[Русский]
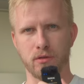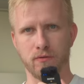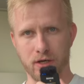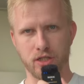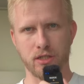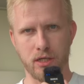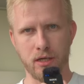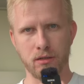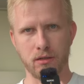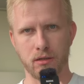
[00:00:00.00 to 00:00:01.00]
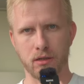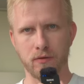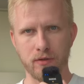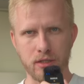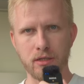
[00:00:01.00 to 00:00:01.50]
ваши деньги и
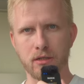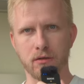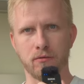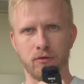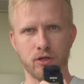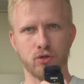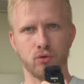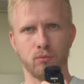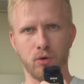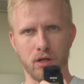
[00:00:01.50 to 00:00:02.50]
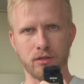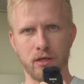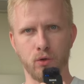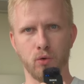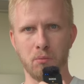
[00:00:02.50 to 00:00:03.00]
ведите вашу
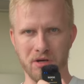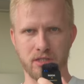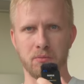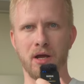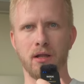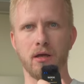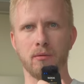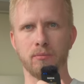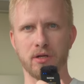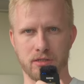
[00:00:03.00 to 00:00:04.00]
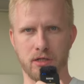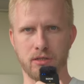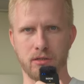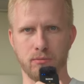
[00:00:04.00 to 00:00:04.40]
бухгалтерию максимально прозрачно.